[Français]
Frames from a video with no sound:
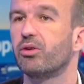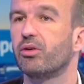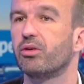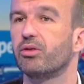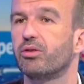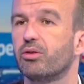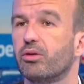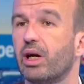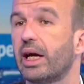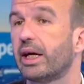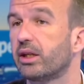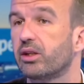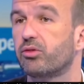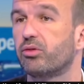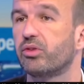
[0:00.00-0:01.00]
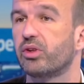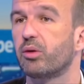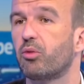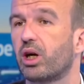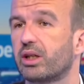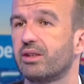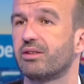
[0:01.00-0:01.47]
de, haine,
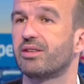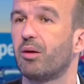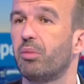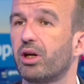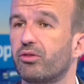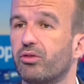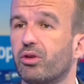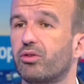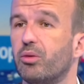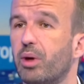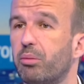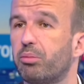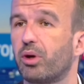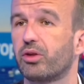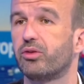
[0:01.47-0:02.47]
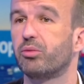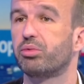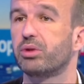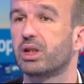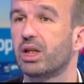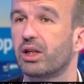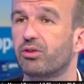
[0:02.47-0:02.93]
excusez-moi, qui s'abat sur Thomas Porte
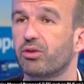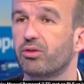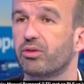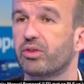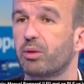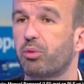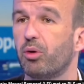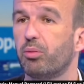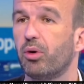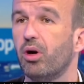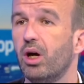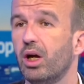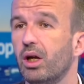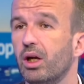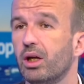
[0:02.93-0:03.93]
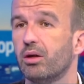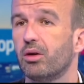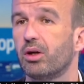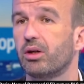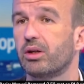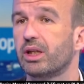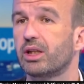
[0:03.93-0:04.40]
depuis qu'il a tenu ses propos
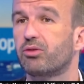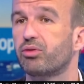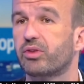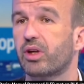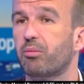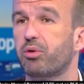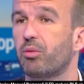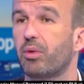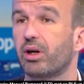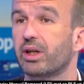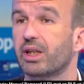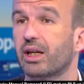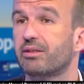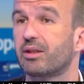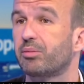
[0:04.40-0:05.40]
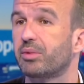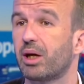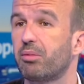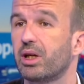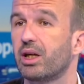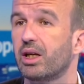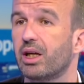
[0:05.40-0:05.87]
euh, est tout simplement
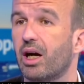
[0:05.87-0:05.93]
inacceptable